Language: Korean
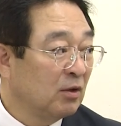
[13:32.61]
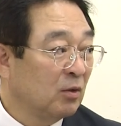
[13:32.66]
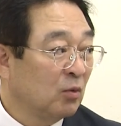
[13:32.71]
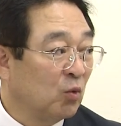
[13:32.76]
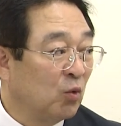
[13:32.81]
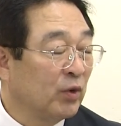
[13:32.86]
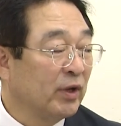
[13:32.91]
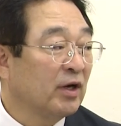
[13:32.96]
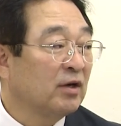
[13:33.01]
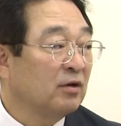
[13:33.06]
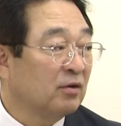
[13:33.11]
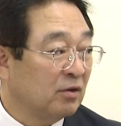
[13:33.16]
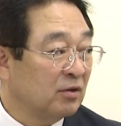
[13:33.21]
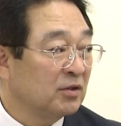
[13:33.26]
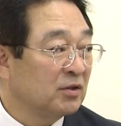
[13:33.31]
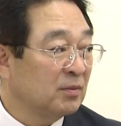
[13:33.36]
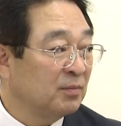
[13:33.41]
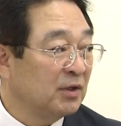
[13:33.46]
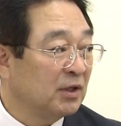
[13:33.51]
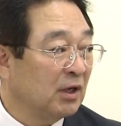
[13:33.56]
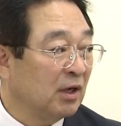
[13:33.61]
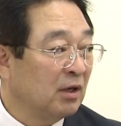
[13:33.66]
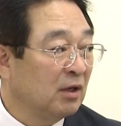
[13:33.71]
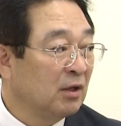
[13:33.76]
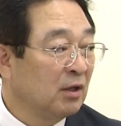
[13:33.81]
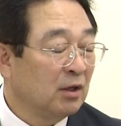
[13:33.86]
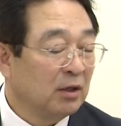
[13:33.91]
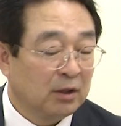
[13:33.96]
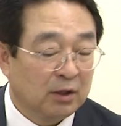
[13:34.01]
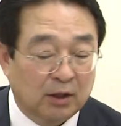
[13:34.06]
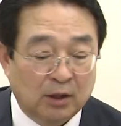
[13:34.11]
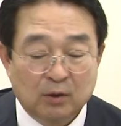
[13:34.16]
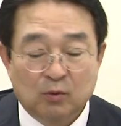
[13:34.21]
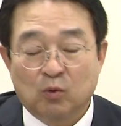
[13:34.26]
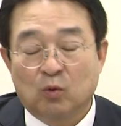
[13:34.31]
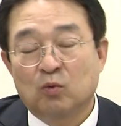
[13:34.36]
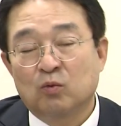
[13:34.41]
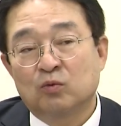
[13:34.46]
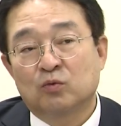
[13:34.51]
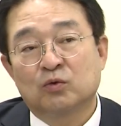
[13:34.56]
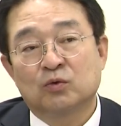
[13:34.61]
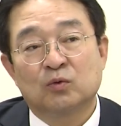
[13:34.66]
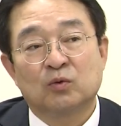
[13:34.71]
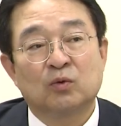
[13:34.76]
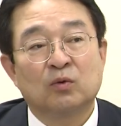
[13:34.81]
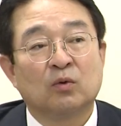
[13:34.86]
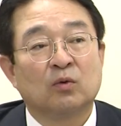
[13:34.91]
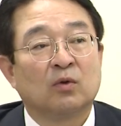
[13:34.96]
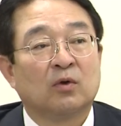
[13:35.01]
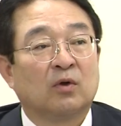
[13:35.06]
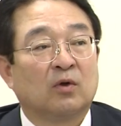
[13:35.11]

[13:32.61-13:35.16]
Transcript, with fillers: 공약을 걸었습니다. 아. 209도